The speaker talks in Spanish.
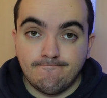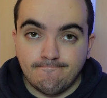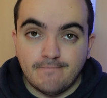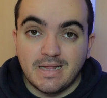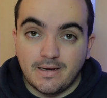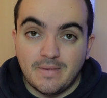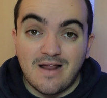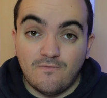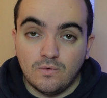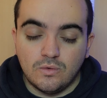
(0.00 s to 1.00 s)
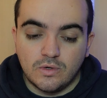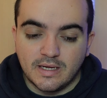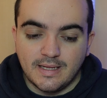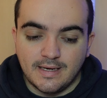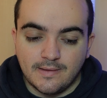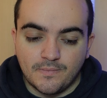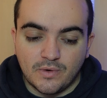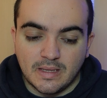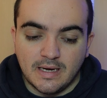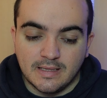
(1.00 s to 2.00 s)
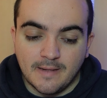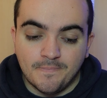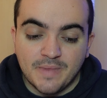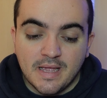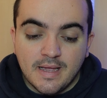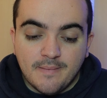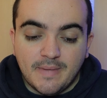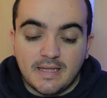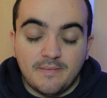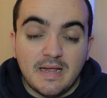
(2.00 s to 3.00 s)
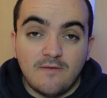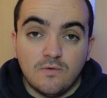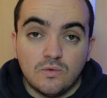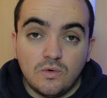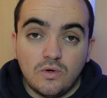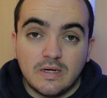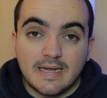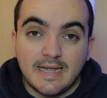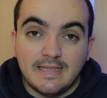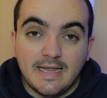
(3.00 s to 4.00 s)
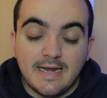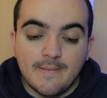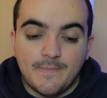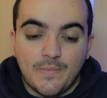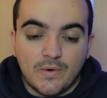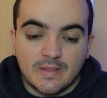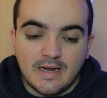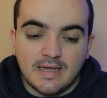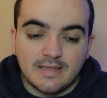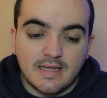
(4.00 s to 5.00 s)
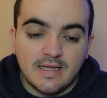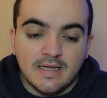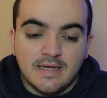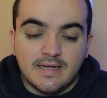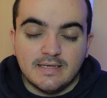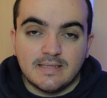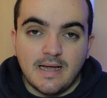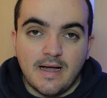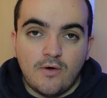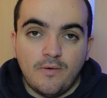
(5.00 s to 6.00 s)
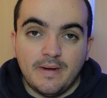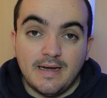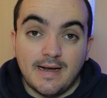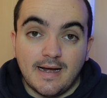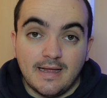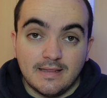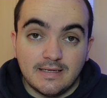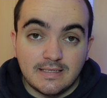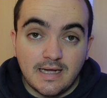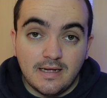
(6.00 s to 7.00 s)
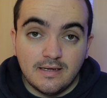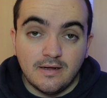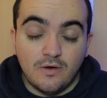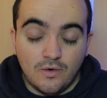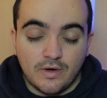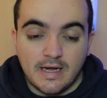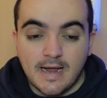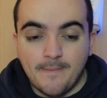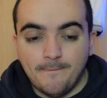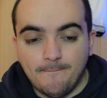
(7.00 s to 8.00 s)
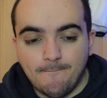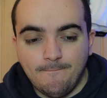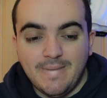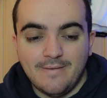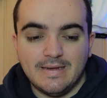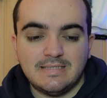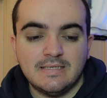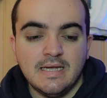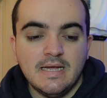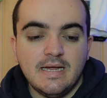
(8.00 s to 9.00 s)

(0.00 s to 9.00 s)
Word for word: madre mía, el futuro que tiene por delante. Madre mía, el futuro que tiene por delante esta joven neerlandesa, Lorena Vives.